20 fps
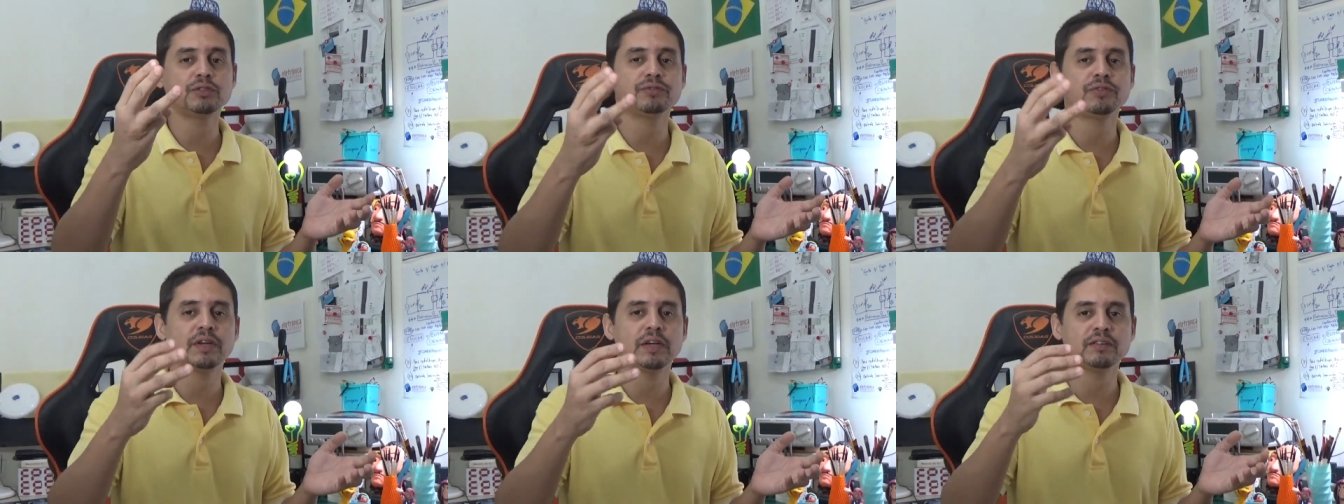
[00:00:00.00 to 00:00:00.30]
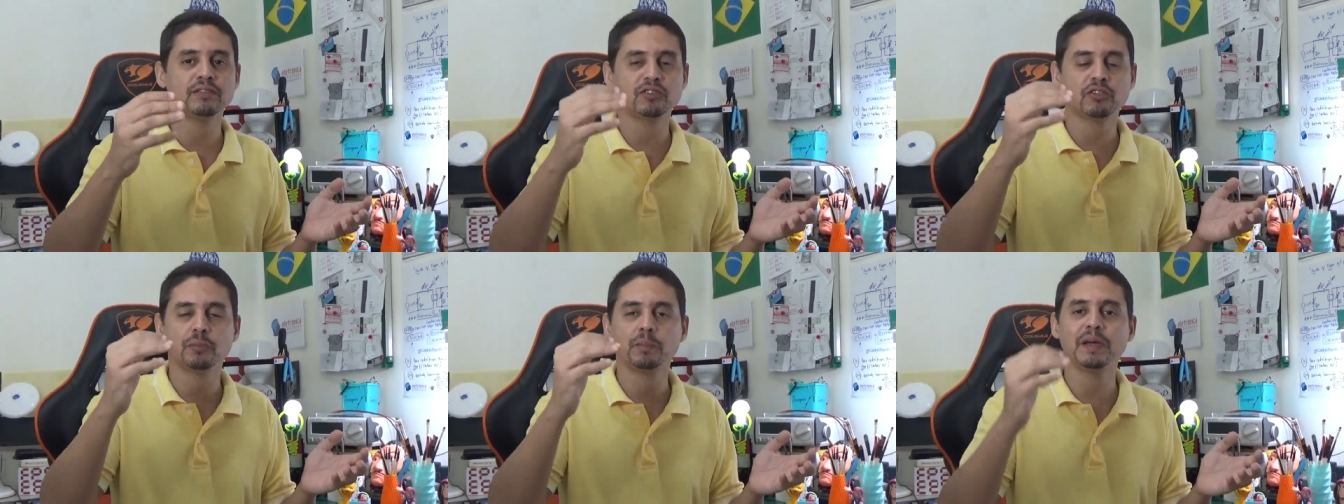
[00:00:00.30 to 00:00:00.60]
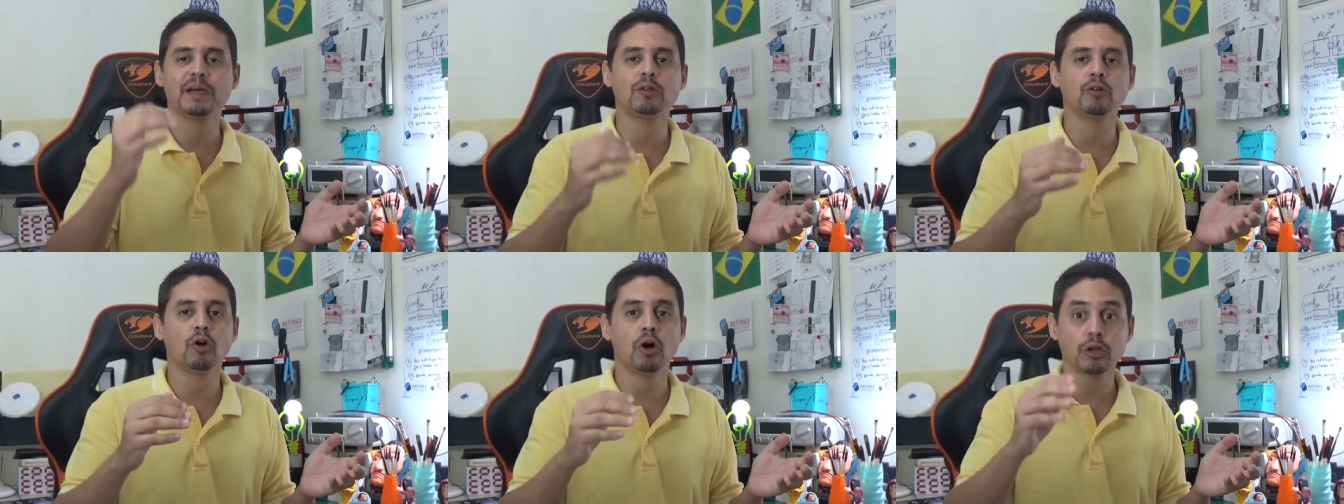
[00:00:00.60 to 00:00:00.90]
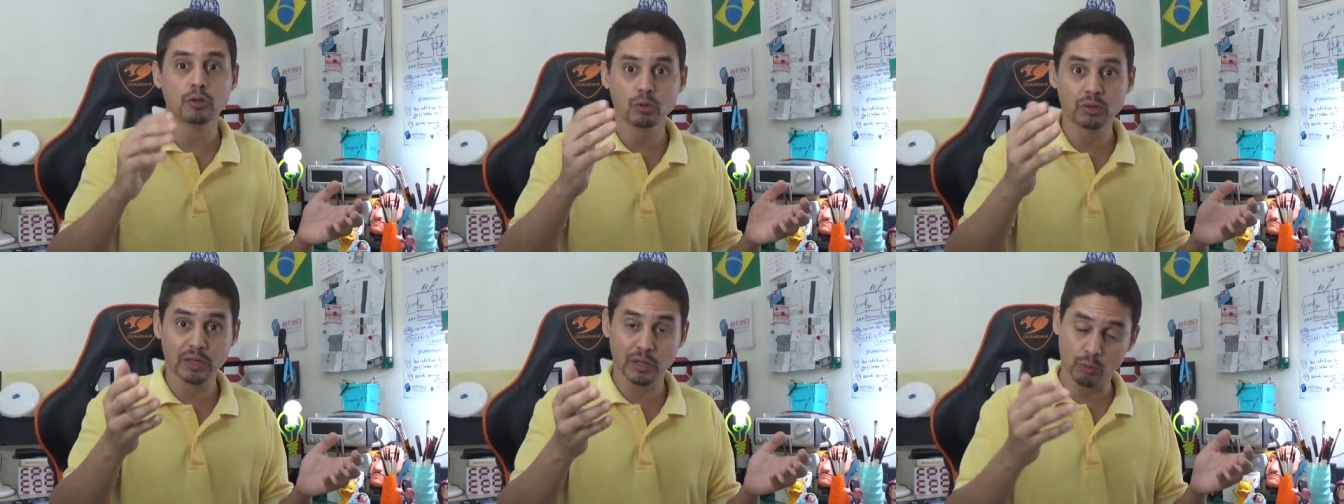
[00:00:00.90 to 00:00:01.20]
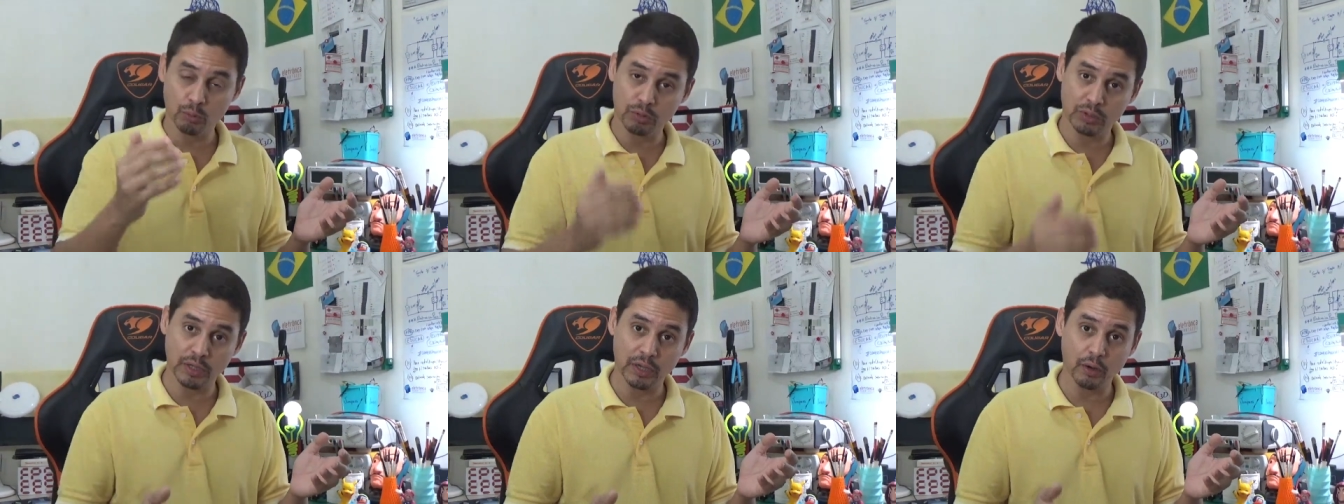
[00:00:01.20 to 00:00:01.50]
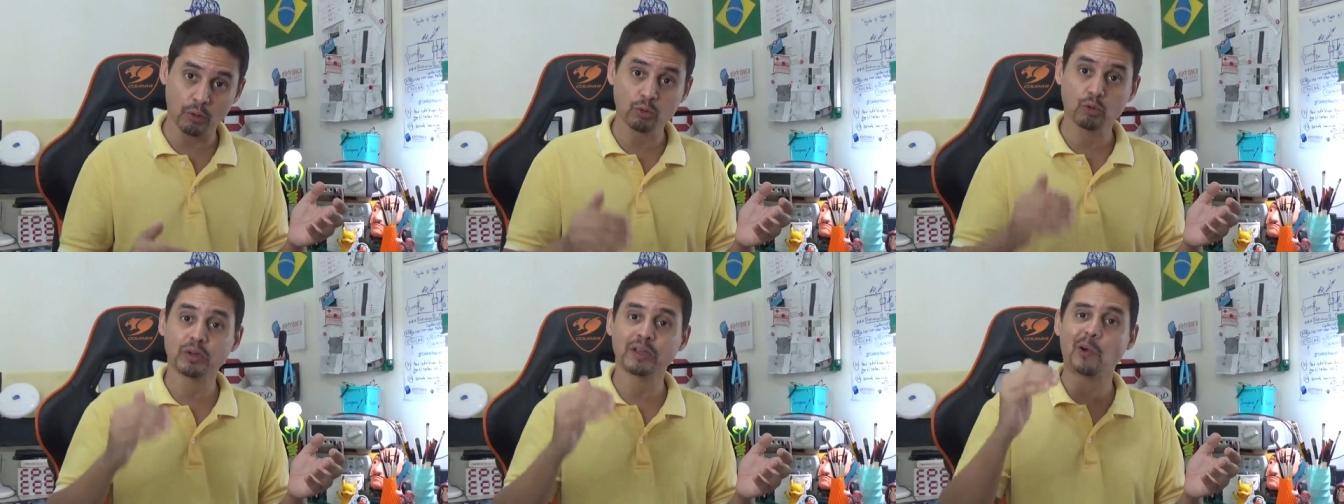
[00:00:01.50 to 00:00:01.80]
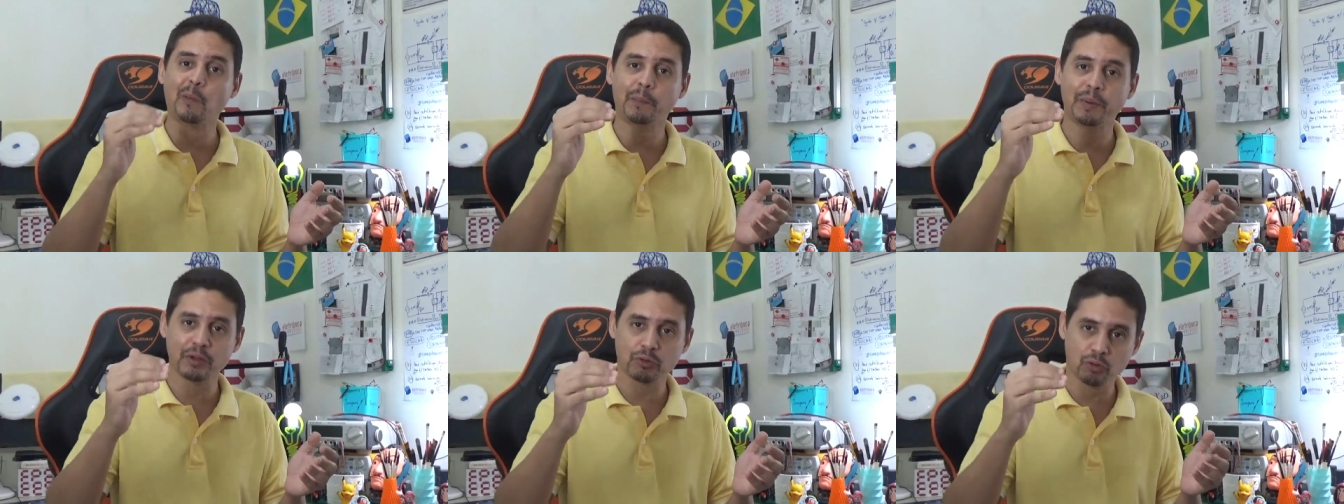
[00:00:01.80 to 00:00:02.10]
vezes menor do que o teu, do que
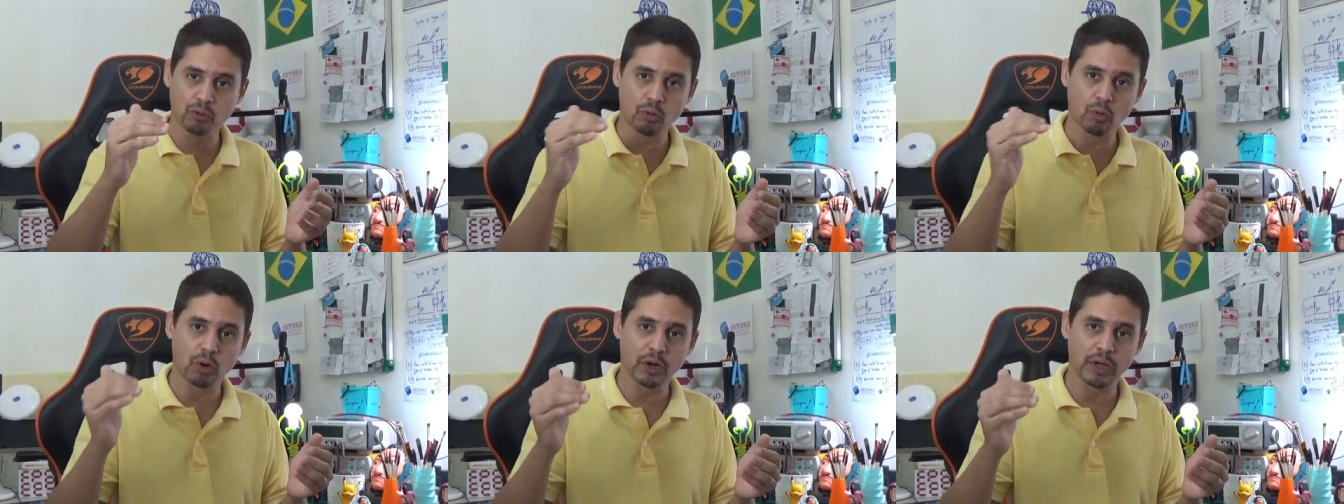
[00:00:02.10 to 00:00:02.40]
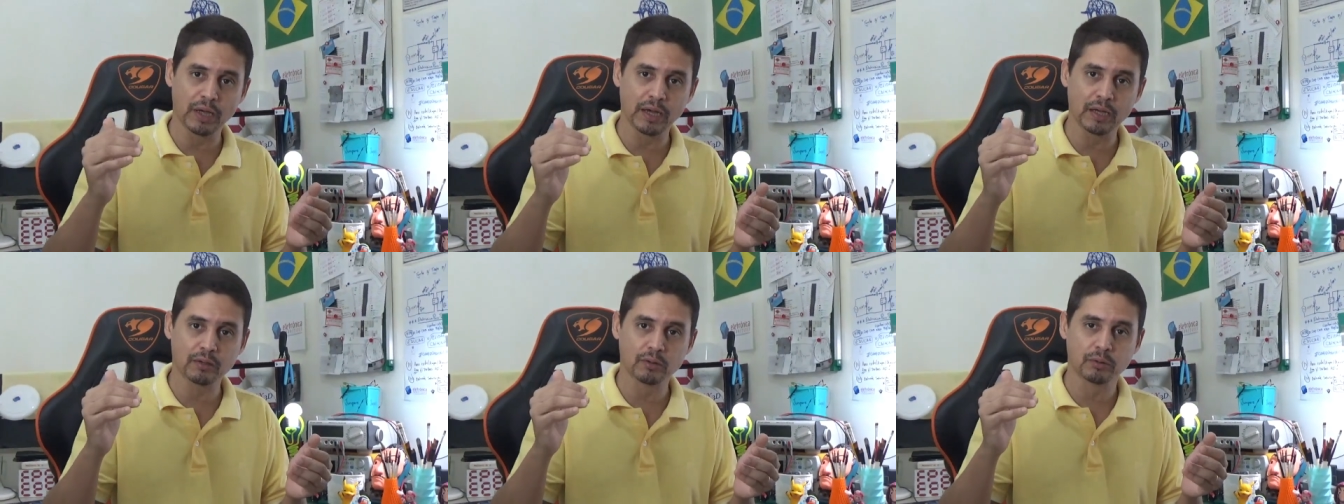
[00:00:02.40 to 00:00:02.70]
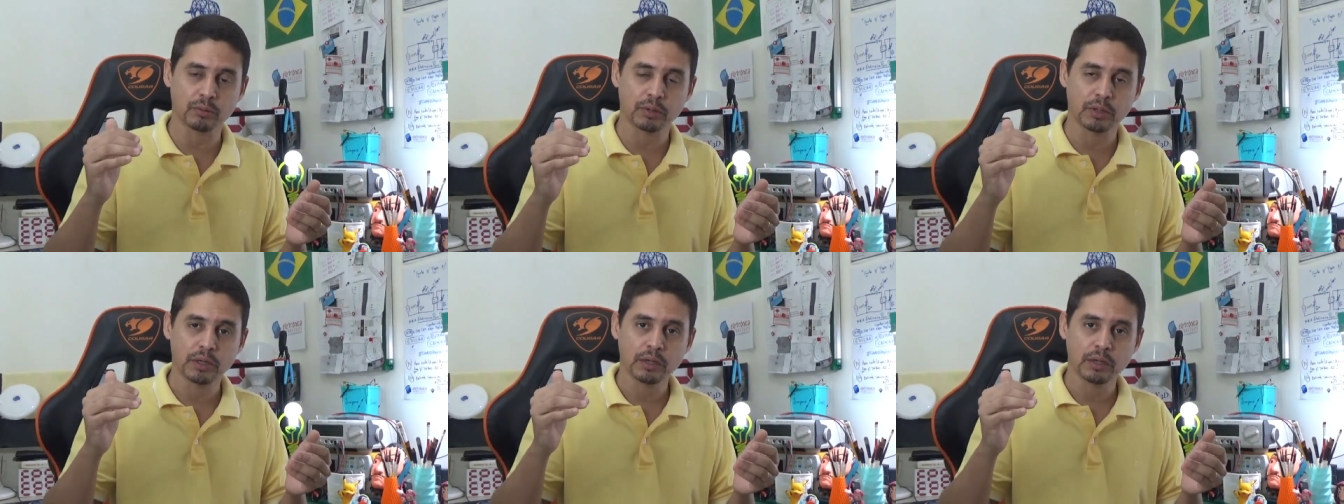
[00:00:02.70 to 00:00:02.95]
o preço correto.